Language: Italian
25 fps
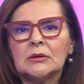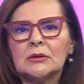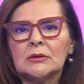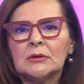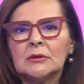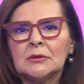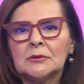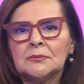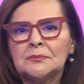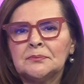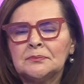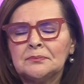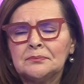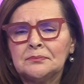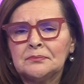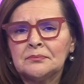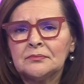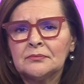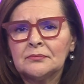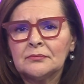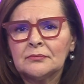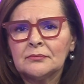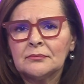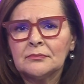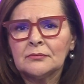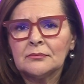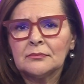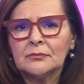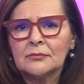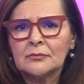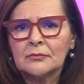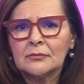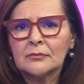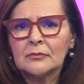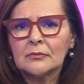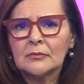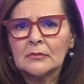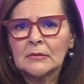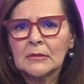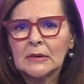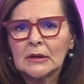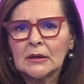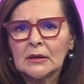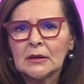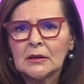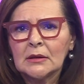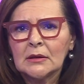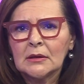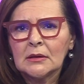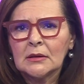Um,
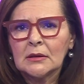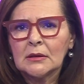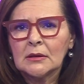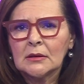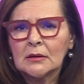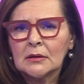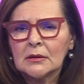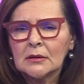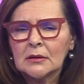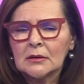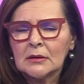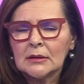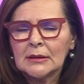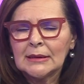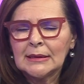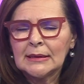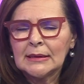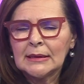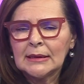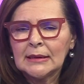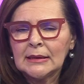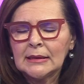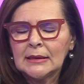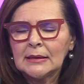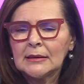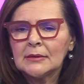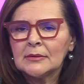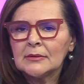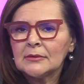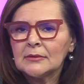Insomma, le... portiamo